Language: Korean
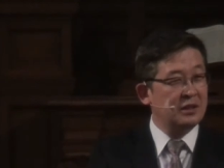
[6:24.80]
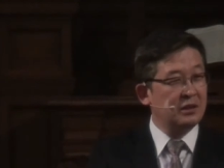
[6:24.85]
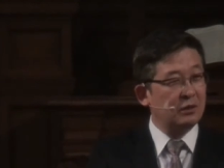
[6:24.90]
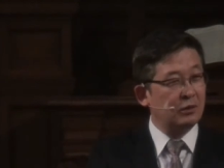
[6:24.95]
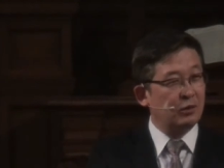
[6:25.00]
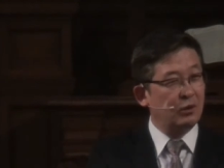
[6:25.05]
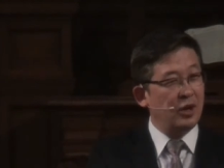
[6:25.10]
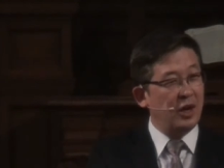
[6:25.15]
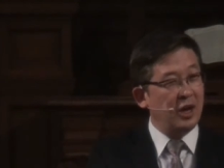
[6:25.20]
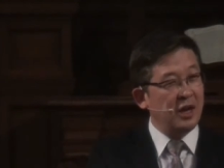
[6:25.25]

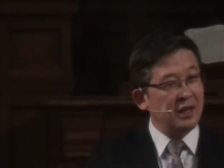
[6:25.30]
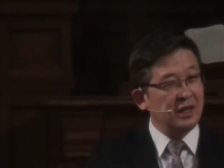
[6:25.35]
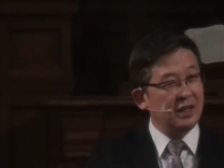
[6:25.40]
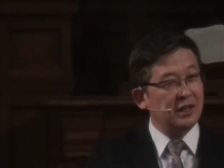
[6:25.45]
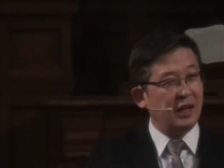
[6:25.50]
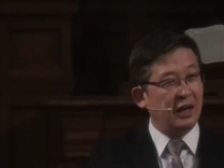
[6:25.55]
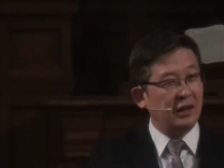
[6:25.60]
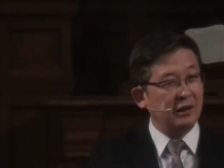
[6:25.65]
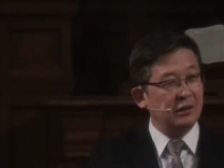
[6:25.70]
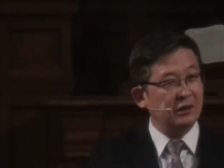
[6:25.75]
그래서
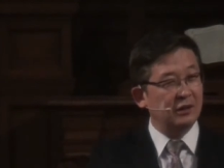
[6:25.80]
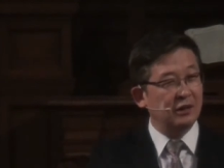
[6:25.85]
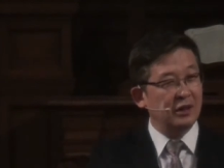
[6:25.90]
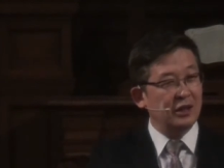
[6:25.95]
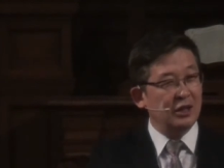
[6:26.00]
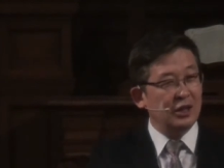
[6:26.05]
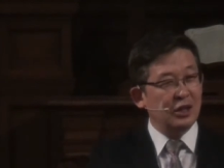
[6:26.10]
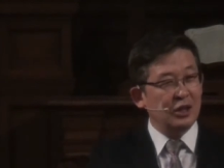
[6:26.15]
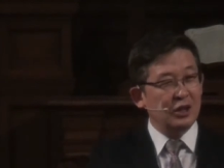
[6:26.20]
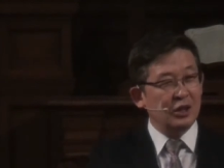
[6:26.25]
괜히
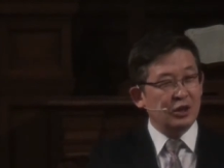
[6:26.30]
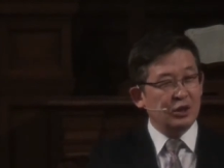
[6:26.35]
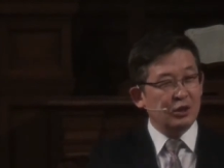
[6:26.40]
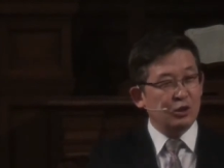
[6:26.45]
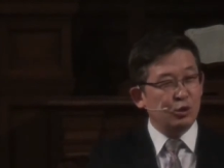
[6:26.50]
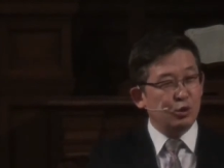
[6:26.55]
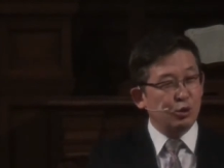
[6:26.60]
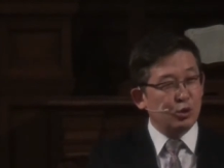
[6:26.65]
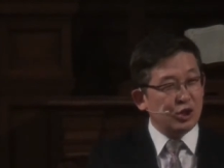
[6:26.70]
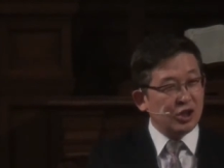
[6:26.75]
나는
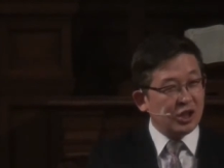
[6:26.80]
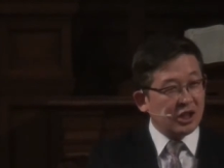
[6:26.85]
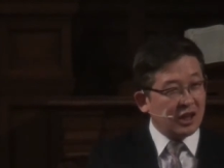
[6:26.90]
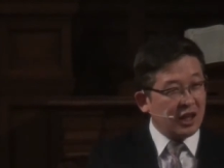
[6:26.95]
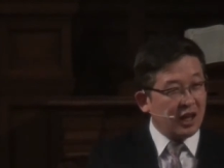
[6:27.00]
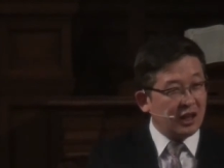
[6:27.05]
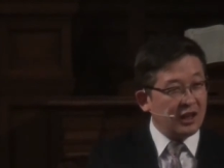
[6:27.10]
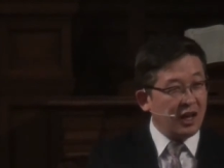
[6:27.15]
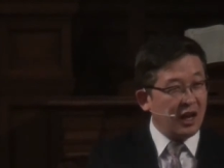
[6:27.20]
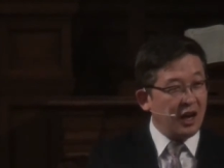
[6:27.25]

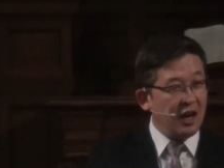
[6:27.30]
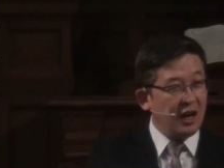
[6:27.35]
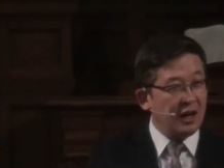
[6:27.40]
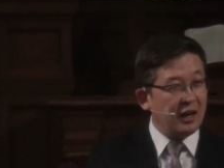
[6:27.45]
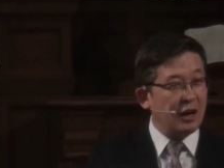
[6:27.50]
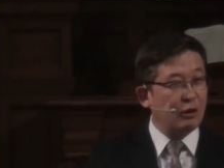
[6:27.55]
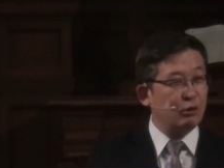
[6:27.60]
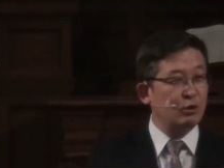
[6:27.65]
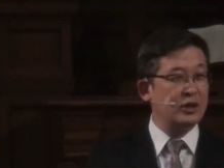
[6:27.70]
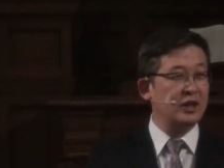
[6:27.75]

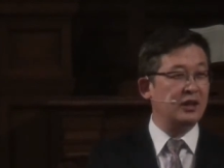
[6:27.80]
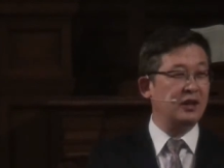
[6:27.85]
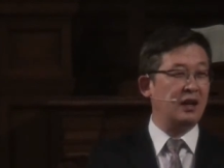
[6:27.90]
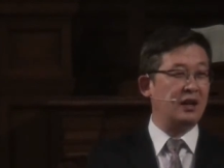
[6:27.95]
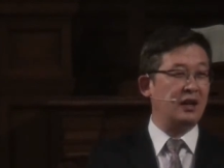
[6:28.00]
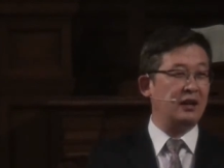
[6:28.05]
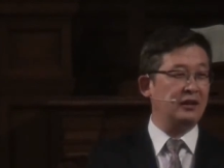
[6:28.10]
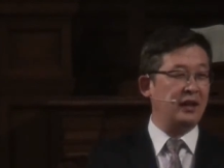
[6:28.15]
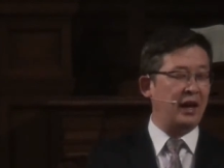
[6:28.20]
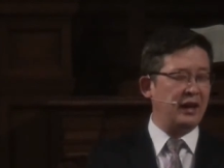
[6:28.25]
유식하다라고
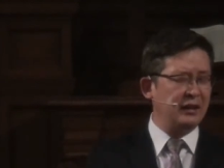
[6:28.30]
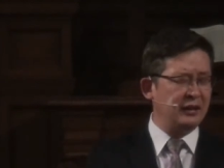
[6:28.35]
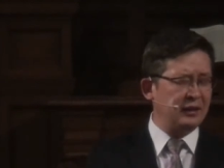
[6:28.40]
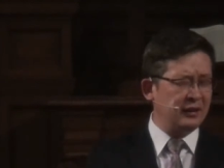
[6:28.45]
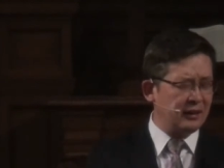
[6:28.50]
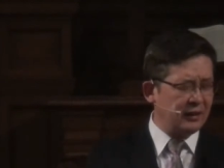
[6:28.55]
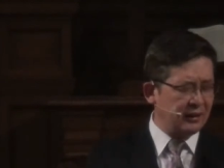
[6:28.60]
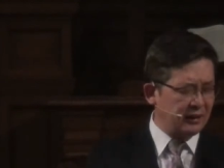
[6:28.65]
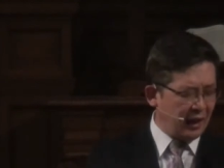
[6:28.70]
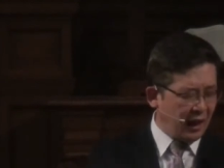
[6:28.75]
생각한
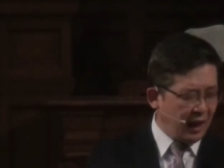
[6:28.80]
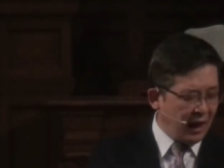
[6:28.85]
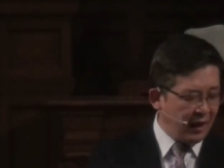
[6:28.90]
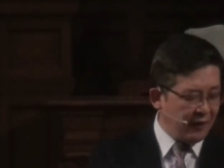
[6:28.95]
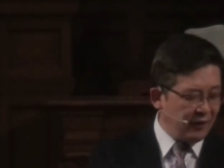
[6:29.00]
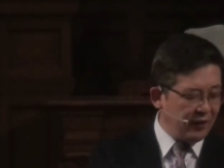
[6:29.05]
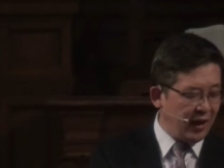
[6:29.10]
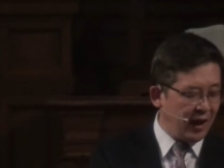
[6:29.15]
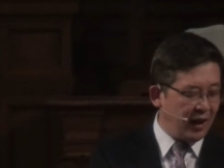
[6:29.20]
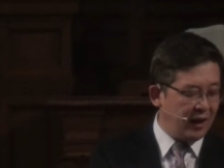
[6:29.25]
나는
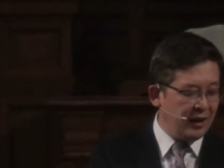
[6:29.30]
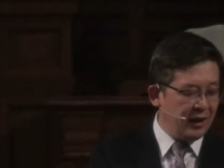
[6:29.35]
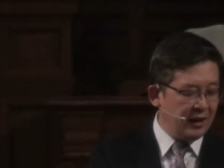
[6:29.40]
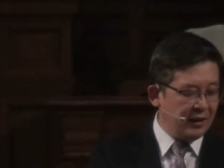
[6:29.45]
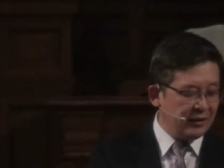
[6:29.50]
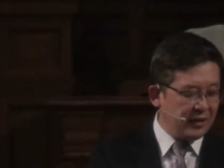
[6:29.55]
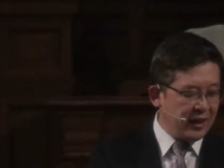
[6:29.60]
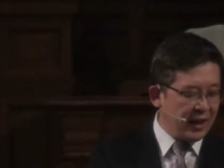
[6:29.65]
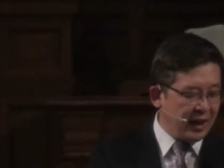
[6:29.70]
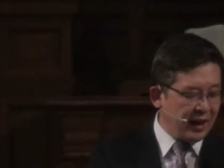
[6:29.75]
다 안다.